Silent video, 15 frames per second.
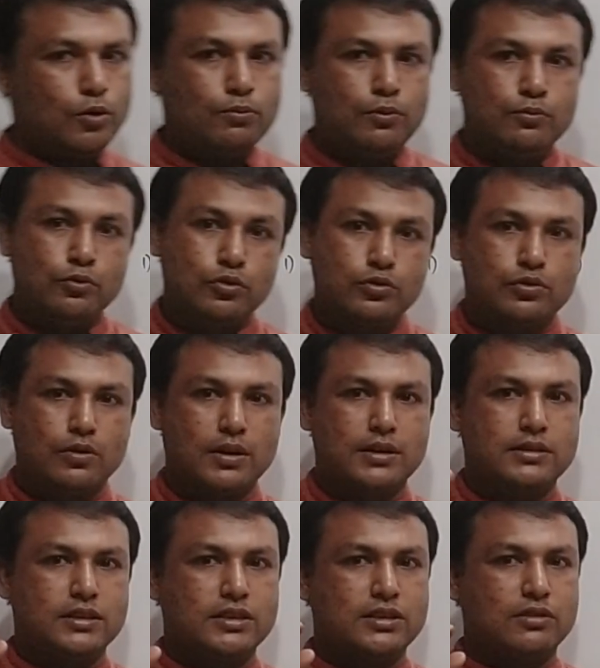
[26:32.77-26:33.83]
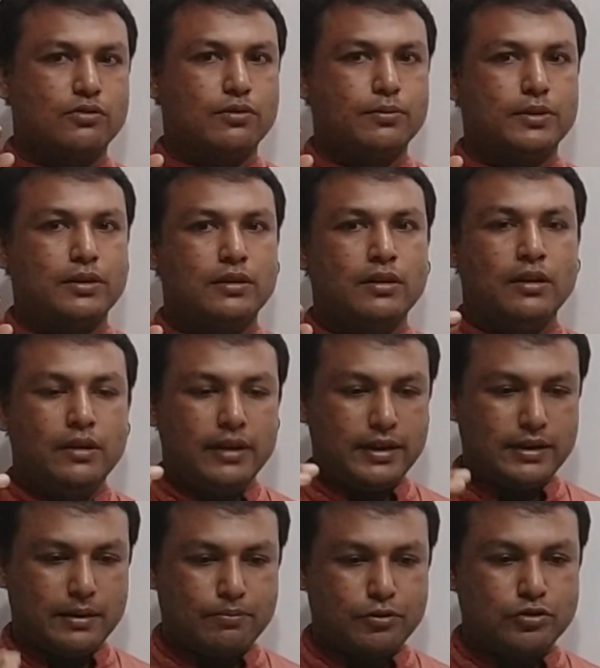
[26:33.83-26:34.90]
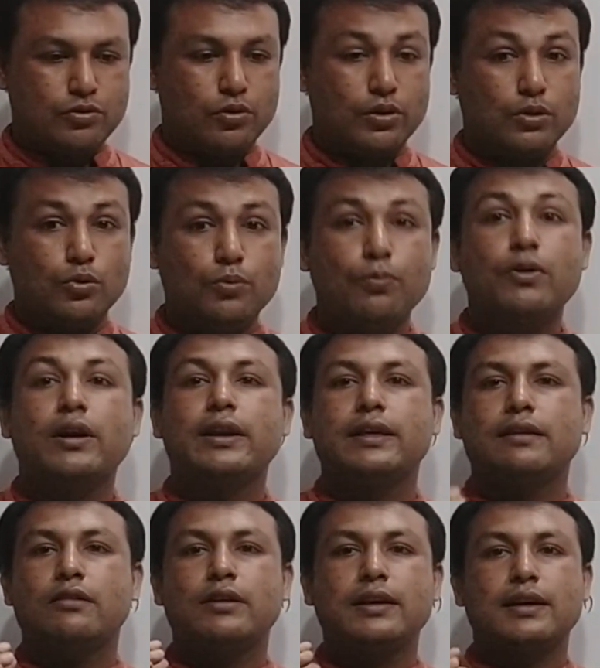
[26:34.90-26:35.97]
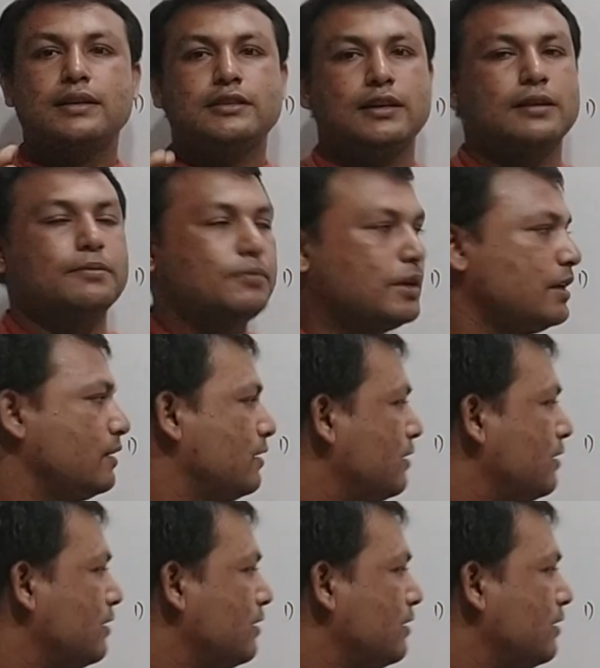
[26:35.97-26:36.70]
বর্গ মুখস্থ রাখার চেষ্টা করবেন এটা আপনার জন্য অনেক উপকারী অনেক কাজে লাগবে